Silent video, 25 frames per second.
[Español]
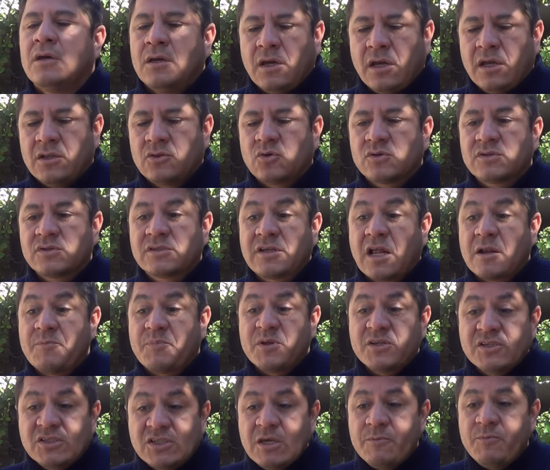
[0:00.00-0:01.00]
Entonces al
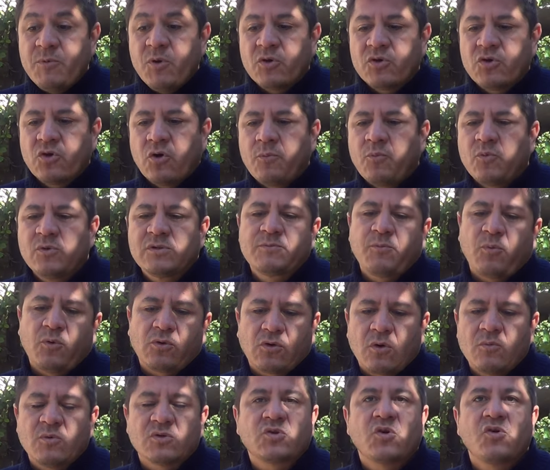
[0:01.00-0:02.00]
principio yo, pues
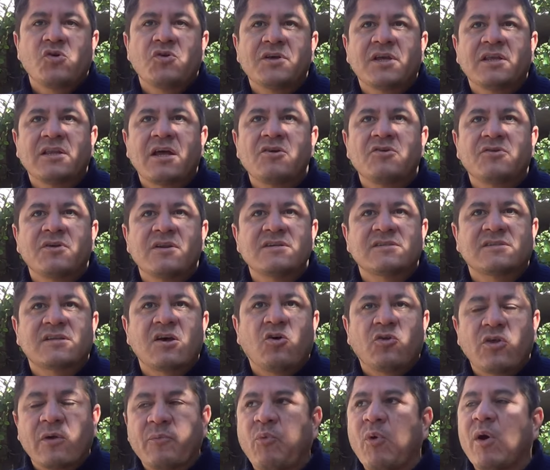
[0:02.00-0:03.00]
como soy originario del
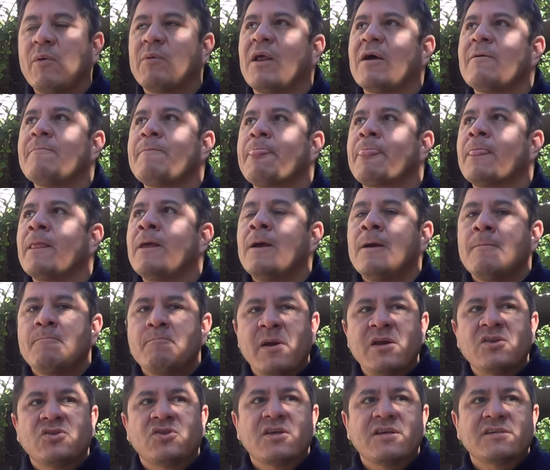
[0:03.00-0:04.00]
estado de Puebla,
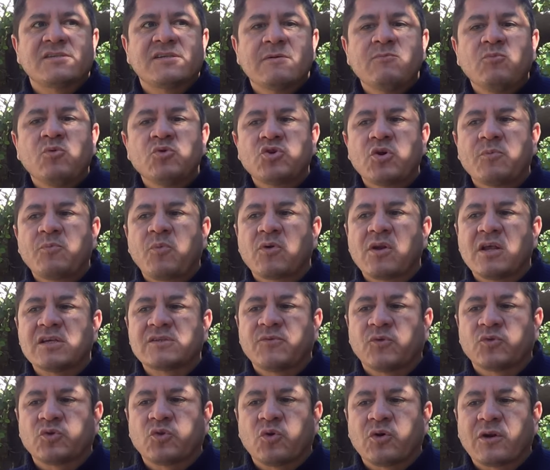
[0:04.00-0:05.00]
me interesé mucho por las
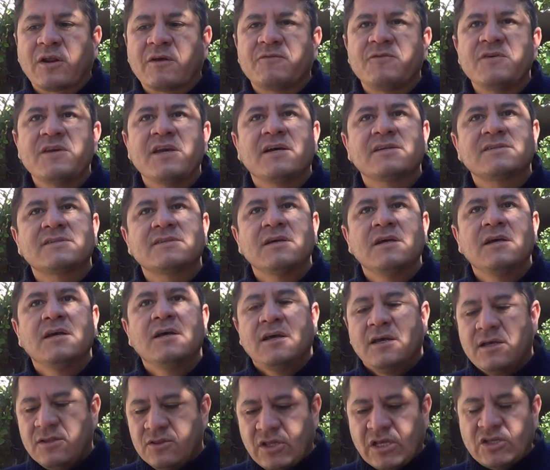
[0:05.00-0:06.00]
fotografías
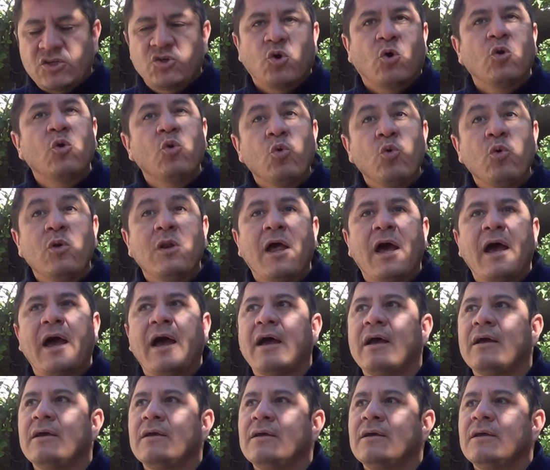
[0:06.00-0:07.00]
de
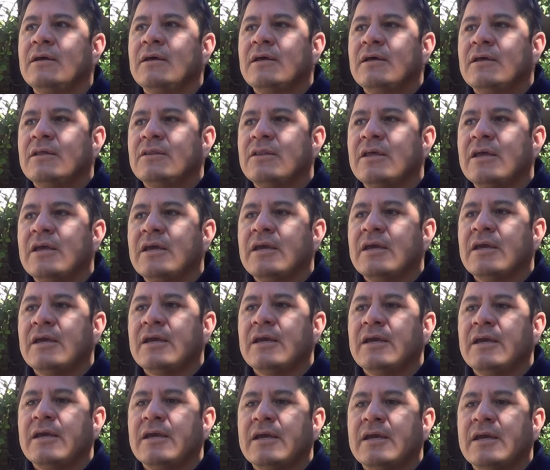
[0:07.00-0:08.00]
Cholula,
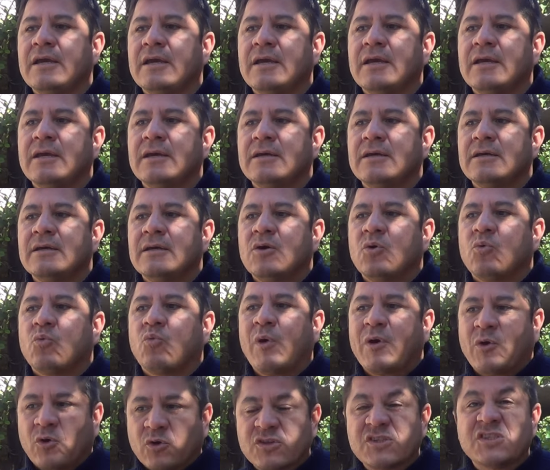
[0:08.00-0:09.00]
de
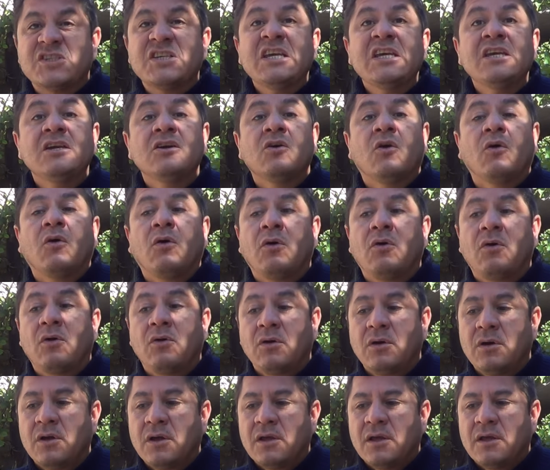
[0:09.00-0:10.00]

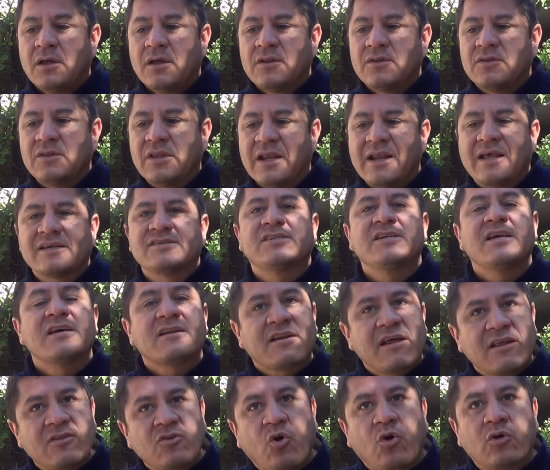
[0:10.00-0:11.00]
Huejotzingo, de la
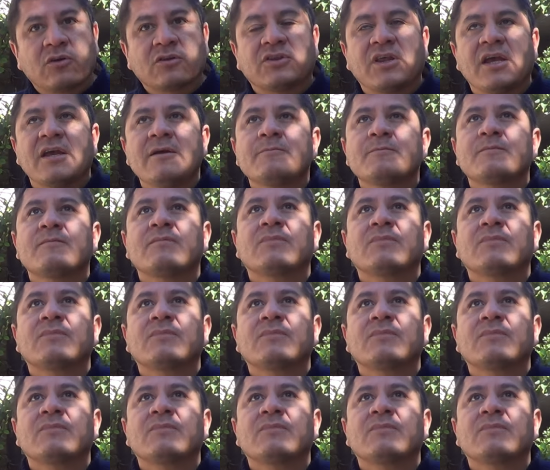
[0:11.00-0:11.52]
Sierra Norte,